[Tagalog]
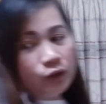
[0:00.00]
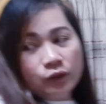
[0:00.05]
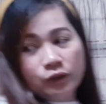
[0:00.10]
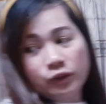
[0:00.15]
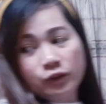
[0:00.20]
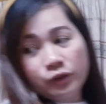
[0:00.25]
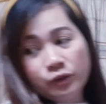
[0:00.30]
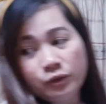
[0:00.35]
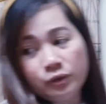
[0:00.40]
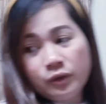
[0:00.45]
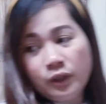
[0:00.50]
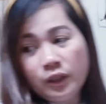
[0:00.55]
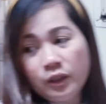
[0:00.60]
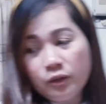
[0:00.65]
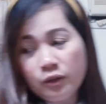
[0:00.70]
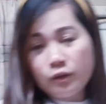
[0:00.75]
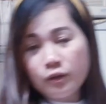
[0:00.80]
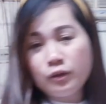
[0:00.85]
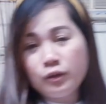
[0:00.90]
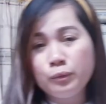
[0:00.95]
yung
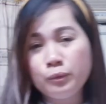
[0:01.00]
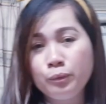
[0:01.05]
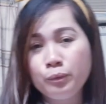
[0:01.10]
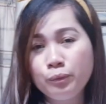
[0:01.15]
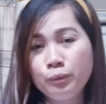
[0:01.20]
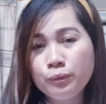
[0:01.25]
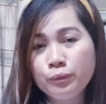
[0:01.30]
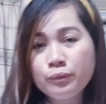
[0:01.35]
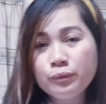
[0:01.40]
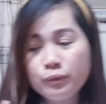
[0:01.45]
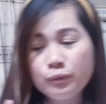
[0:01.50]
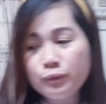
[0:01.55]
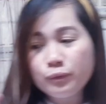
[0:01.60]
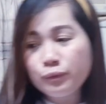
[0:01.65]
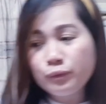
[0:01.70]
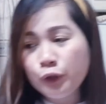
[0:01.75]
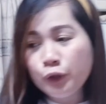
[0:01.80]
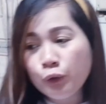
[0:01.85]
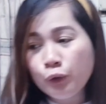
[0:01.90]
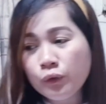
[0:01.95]
ano,
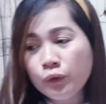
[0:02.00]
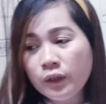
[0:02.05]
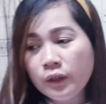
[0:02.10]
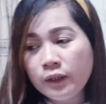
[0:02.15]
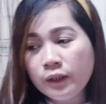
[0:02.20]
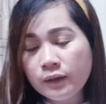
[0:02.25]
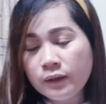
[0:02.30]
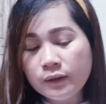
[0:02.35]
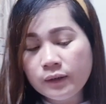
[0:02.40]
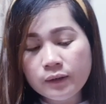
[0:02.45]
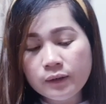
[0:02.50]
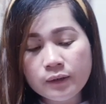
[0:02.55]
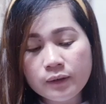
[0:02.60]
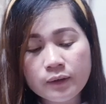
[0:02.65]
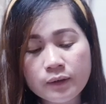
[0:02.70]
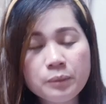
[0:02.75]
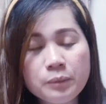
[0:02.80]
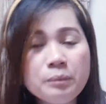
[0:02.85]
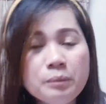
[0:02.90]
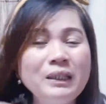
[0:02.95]
yung
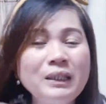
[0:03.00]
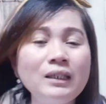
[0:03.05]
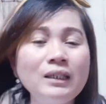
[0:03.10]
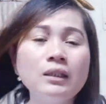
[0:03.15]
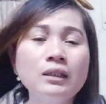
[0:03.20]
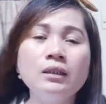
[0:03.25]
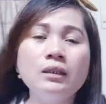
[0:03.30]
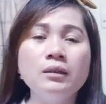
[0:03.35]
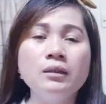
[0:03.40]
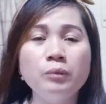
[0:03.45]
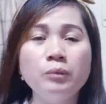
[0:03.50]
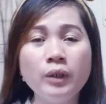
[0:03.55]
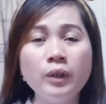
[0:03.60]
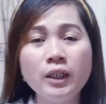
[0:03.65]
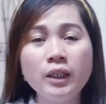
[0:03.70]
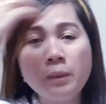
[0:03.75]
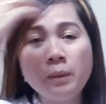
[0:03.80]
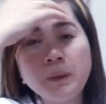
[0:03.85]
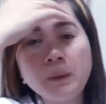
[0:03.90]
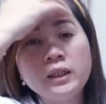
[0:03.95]
uh, pink, pwede
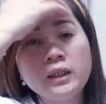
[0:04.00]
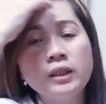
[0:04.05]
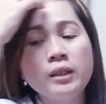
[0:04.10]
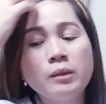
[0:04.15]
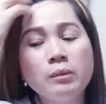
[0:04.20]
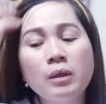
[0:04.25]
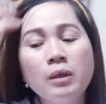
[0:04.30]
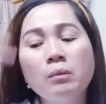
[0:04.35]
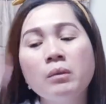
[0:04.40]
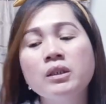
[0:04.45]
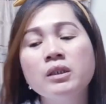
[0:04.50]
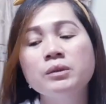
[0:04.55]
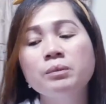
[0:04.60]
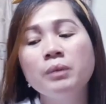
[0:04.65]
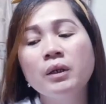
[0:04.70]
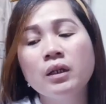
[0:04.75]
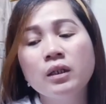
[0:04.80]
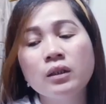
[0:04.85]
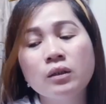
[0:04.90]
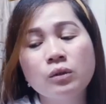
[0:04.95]
ka pang hindi magmas.
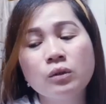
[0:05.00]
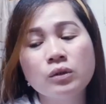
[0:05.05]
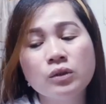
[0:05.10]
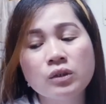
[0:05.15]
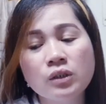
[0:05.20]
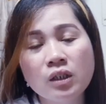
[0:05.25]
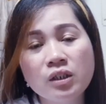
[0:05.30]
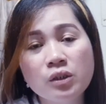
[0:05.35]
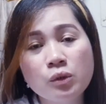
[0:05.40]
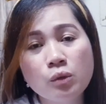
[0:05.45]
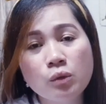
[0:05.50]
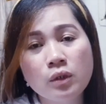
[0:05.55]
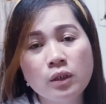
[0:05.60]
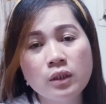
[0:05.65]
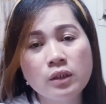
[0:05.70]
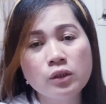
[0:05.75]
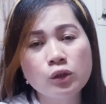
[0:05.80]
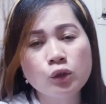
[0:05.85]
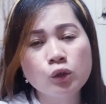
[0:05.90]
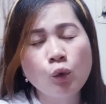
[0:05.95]
Pag ito, at saka yung
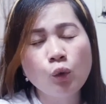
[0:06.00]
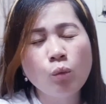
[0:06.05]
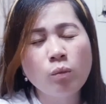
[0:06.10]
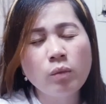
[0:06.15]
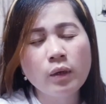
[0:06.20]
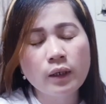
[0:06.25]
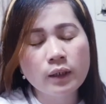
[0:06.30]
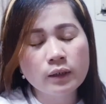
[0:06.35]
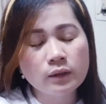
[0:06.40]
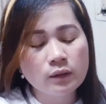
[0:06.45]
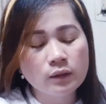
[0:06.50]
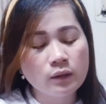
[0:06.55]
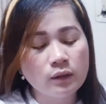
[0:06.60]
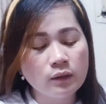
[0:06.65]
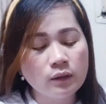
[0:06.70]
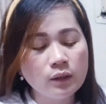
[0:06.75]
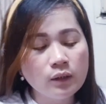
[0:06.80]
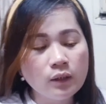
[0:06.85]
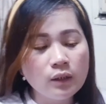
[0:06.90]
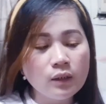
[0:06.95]
green, sobra asin.
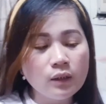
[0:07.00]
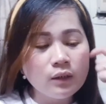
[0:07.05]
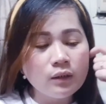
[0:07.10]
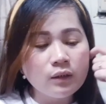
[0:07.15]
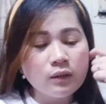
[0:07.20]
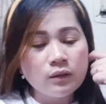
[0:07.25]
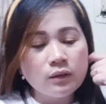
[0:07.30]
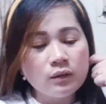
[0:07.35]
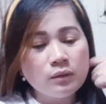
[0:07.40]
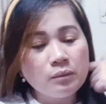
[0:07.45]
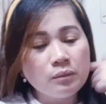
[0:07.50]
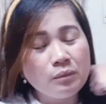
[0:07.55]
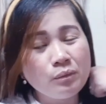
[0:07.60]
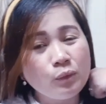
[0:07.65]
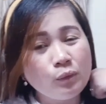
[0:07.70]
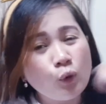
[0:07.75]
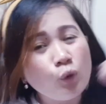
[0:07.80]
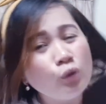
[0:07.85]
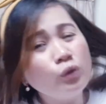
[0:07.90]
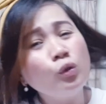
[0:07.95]

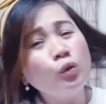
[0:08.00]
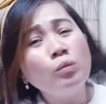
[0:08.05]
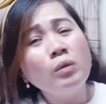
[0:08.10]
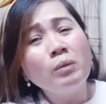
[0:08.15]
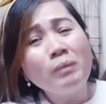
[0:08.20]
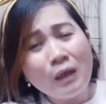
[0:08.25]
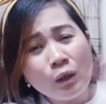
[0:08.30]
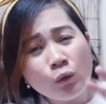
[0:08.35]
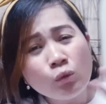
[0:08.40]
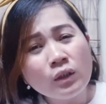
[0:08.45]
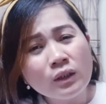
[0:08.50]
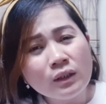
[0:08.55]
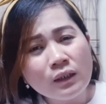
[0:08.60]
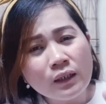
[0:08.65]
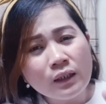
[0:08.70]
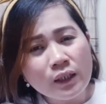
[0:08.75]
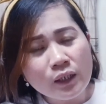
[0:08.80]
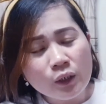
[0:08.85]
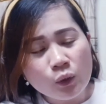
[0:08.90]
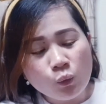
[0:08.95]
Although mabaho na
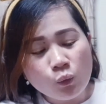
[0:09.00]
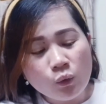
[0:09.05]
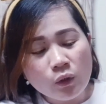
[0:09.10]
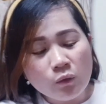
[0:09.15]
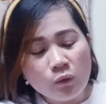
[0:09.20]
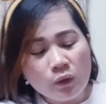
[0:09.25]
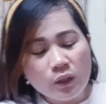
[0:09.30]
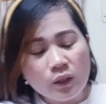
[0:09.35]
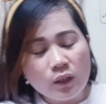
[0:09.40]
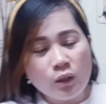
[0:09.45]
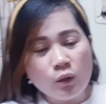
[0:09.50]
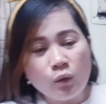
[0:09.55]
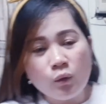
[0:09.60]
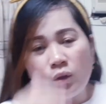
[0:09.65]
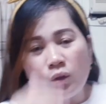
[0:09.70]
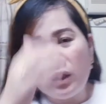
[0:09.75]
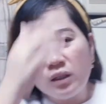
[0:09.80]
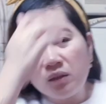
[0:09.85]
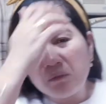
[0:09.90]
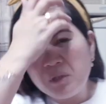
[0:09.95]
talaga yung wiwi ni
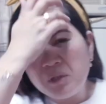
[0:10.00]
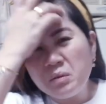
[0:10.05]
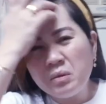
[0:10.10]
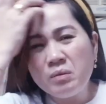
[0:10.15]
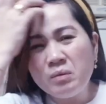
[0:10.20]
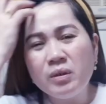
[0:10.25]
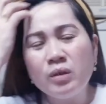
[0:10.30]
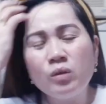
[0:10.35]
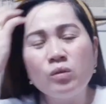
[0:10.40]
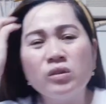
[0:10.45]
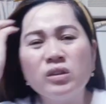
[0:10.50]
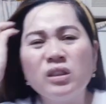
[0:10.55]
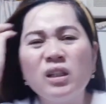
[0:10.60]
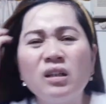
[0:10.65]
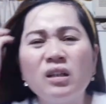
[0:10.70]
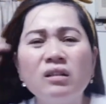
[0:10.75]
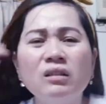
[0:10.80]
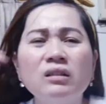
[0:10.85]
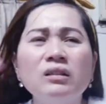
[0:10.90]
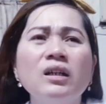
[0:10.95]
Lola, maybe because
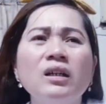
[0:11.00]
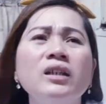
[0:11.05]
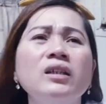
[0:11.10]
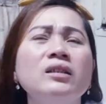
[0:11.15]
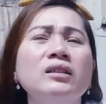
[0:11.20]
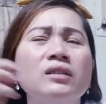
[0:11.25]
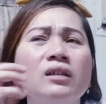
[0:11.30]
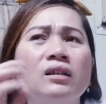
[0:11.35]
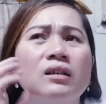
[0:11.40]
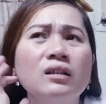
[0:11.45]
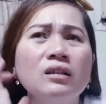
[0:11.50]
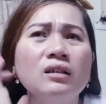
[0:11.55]
sa sa